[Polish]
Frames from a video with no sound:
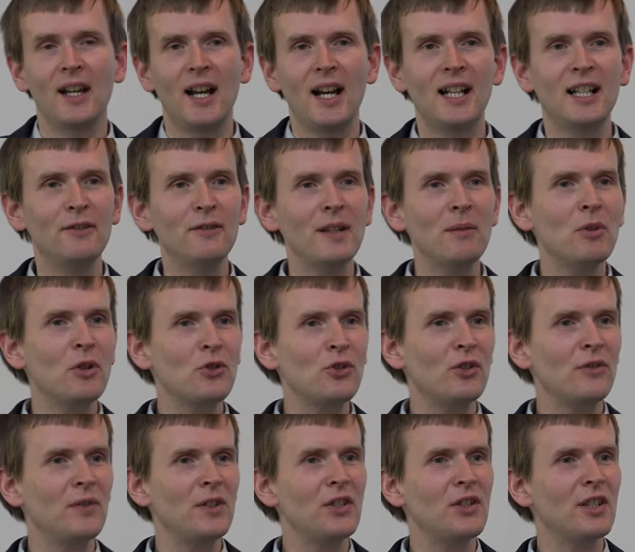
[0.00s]
Ale wiemy
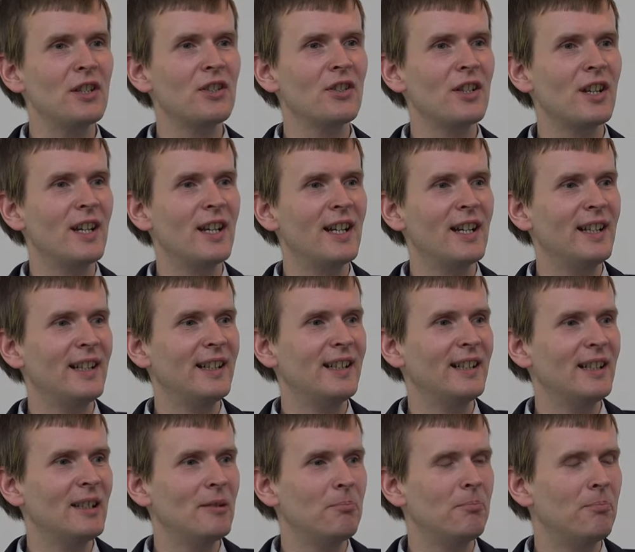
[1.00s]
oczywiście, że
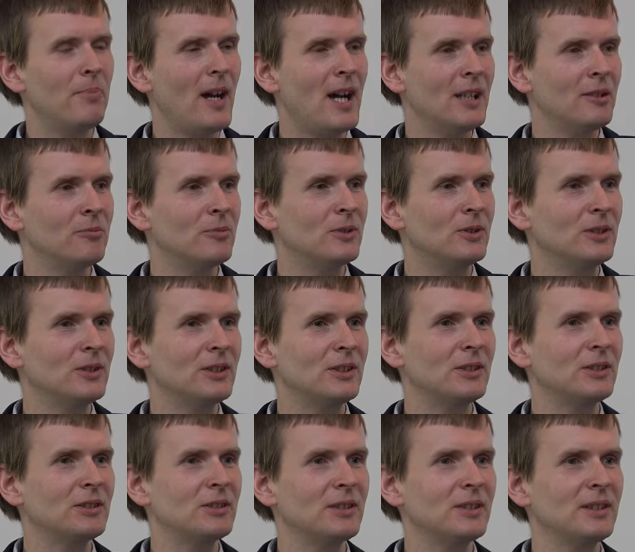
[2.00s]
Pan Bóg
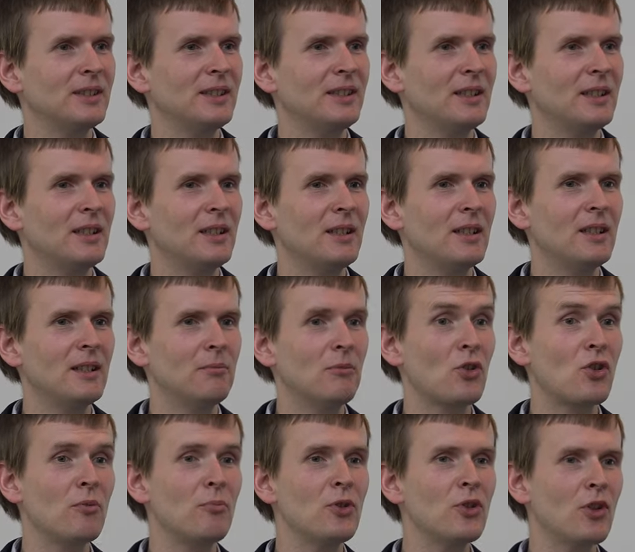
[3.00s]

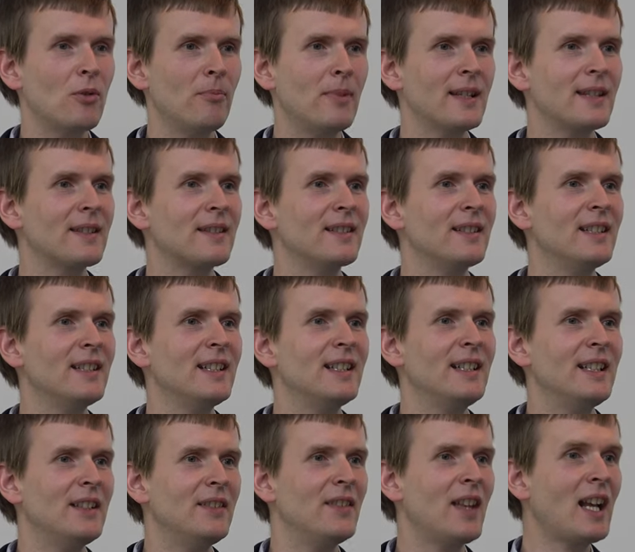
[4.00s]
może być obecny
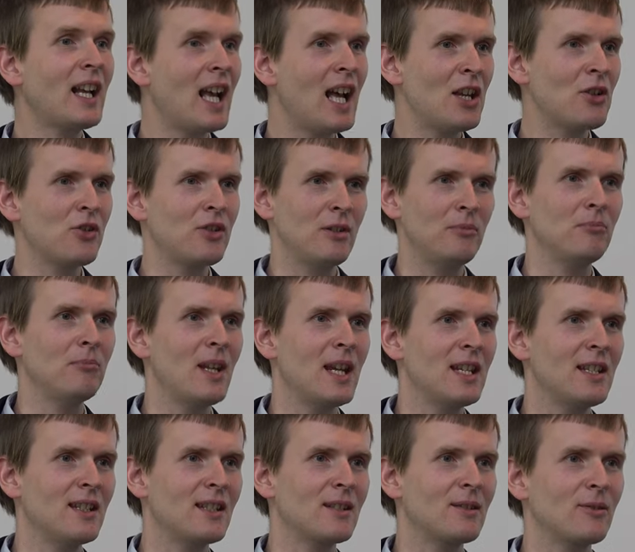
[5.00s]
na każdym
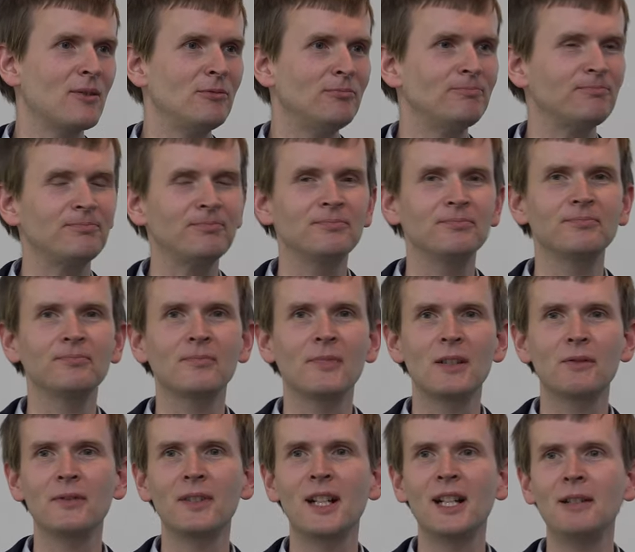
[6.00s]
miejscu,
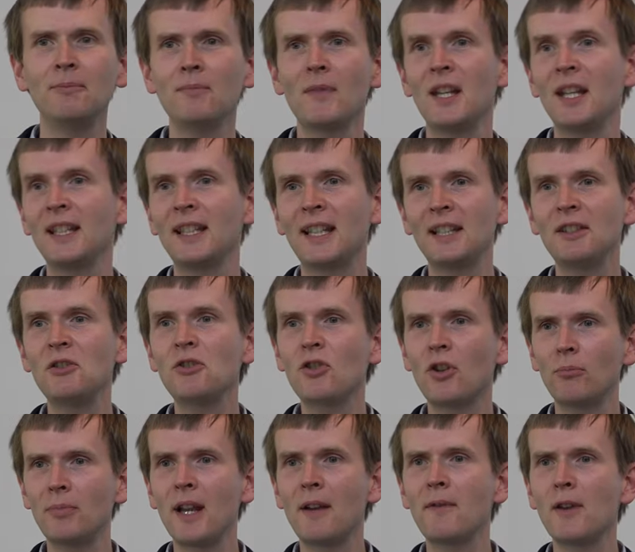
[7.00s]
prawda? Kiedyś
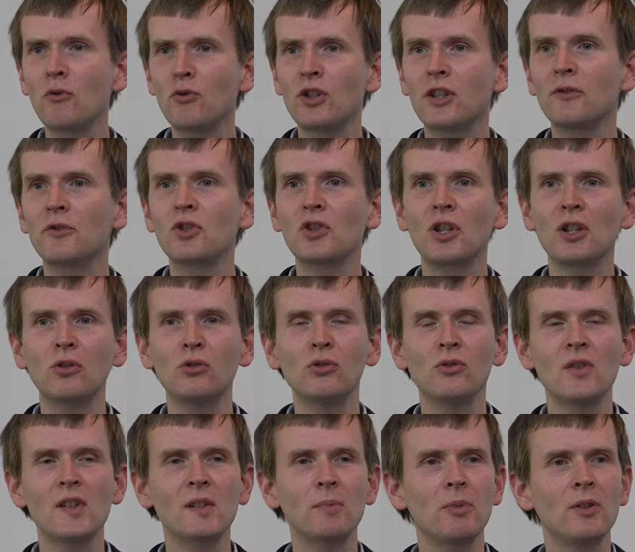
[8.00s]
objawiał się w
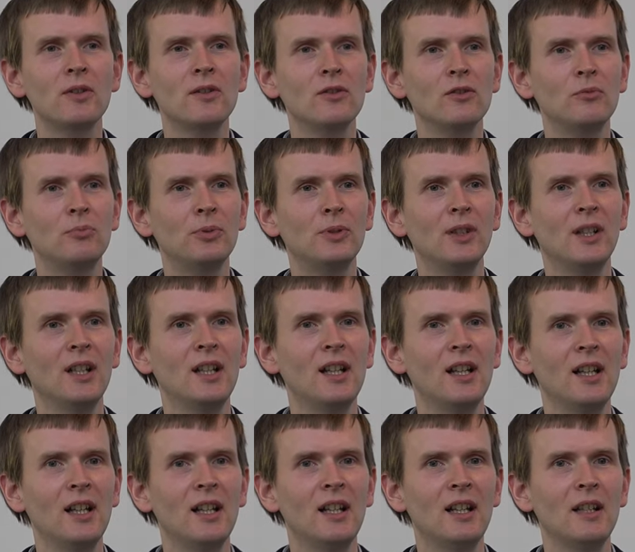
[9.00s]
szczególny sposób
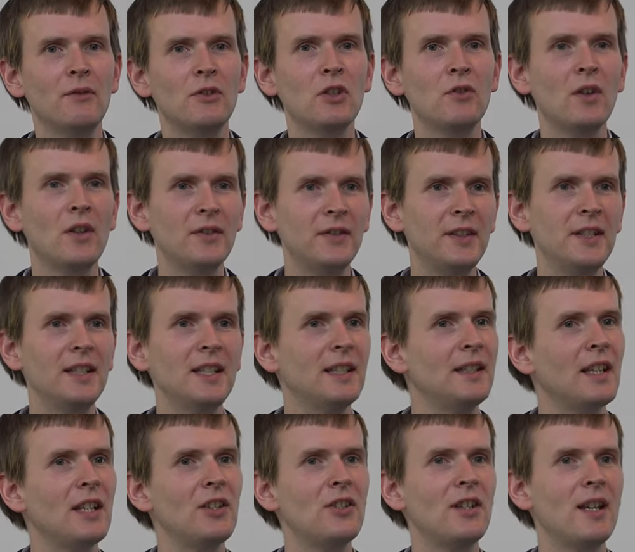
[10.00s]
w świątyni,
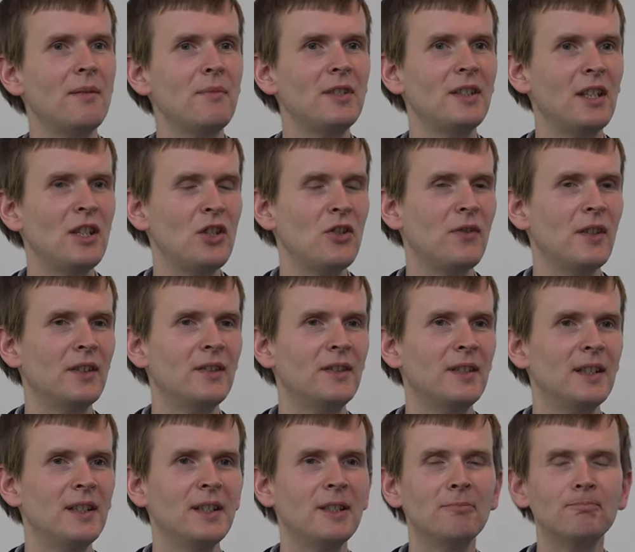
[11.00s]
tej ziemskiej
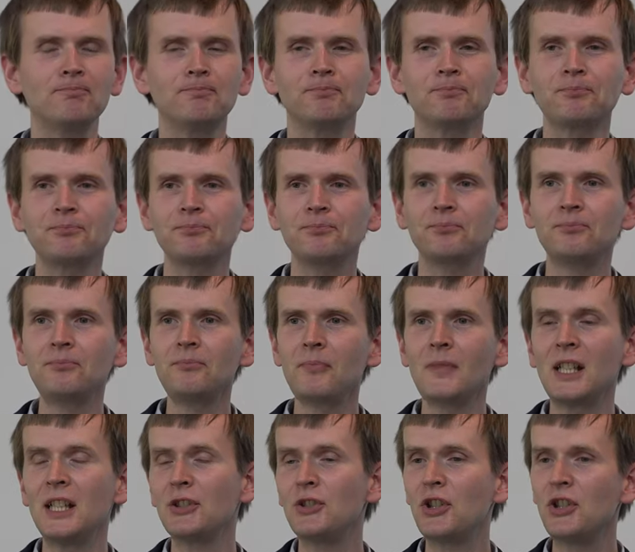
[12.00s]
świątyni.
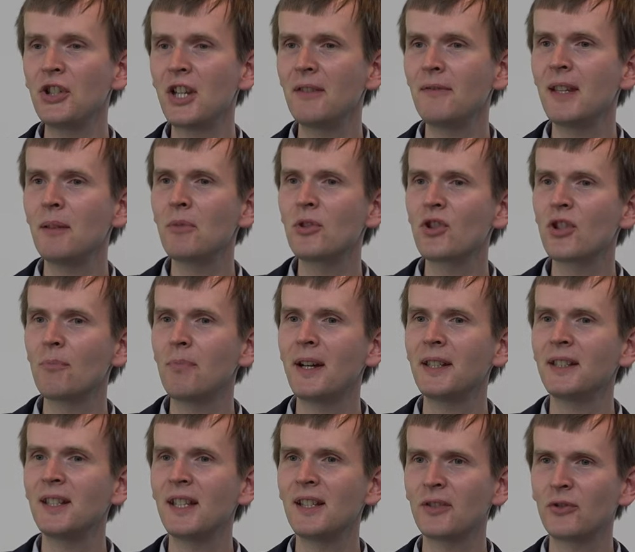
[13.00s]
Dzisiaj wiemy, że
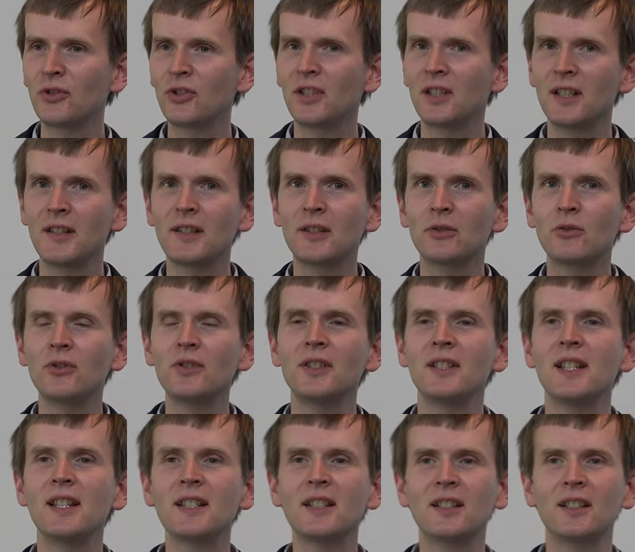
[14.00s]
Pan Jezus Chrystus
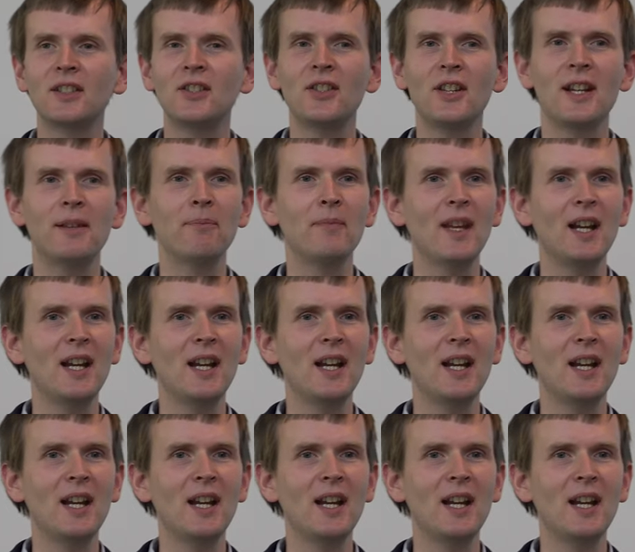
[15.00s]
jest gdzie?